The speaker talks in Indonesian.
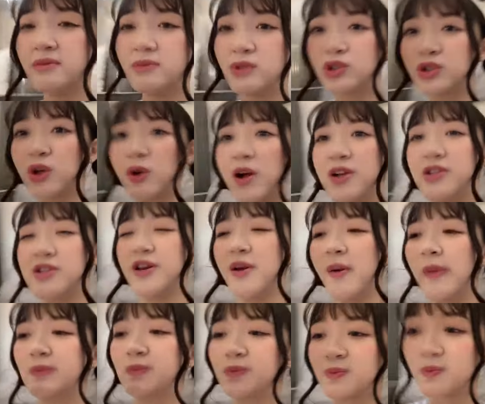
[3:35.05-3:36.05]
Terus gak sih?
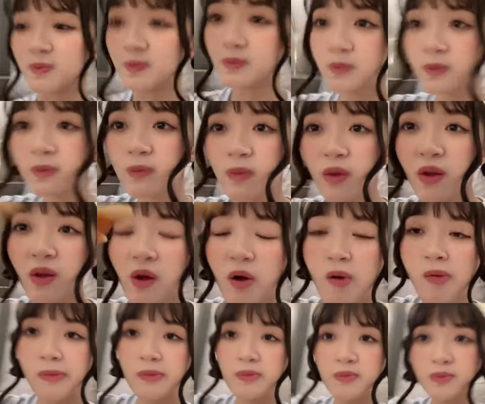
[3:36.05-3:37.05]

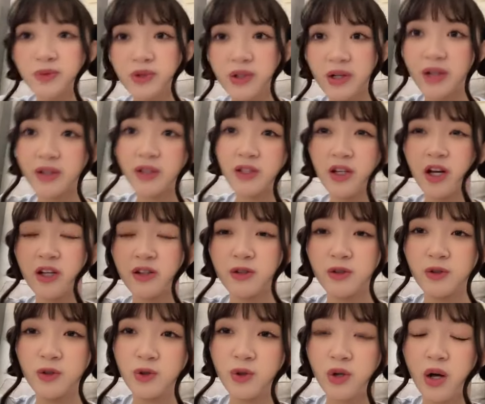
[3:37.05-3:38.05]
Ternyata teater
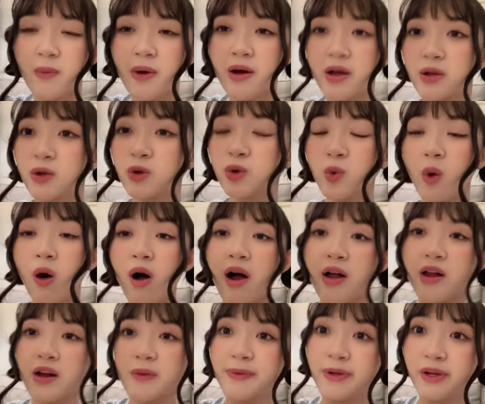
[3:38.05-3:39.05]
di Surabaya itu dua
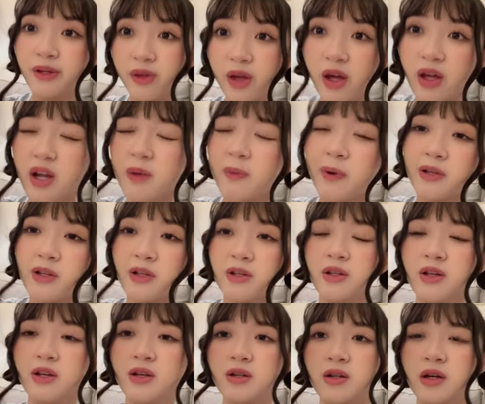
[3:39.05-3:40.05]
kali lebih gede daripada
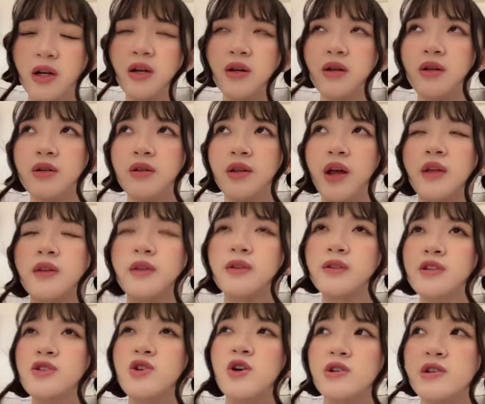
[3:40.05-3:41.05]
di... Eh, teater
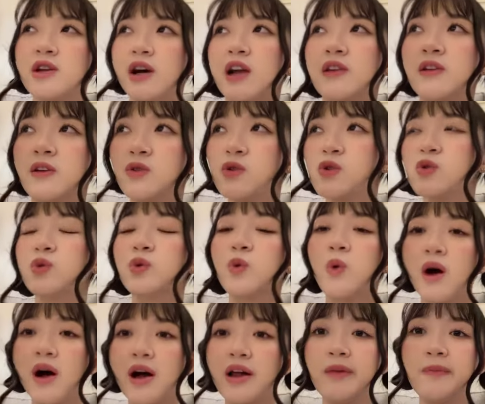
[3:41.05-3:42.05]
di Yogyakarta itu dua
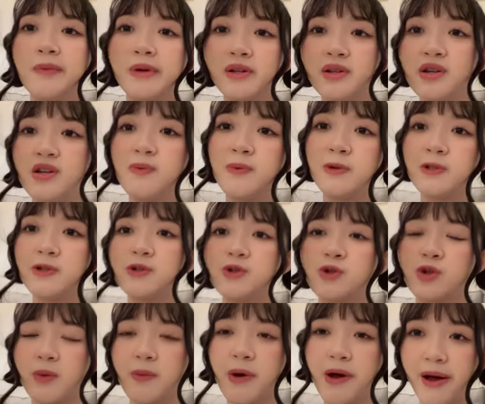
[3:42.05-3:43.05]
kali lebih gede daripada di
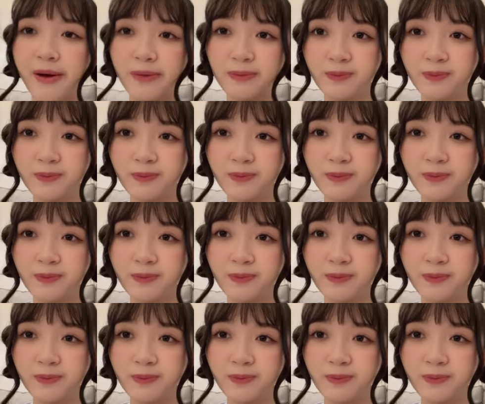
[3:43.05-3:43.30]
Surabaya.